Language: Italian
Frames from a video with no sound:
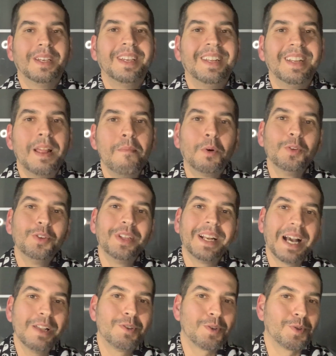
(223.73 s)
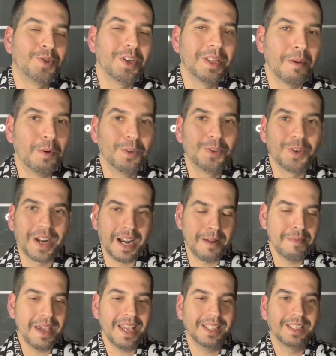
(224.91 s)
nel mondo del calcio succede molto
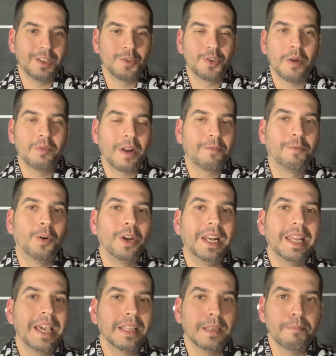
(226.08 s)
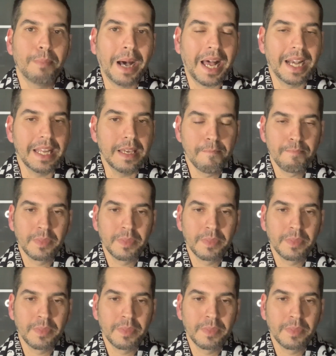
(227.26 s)
raramente, cioè una follia di pali.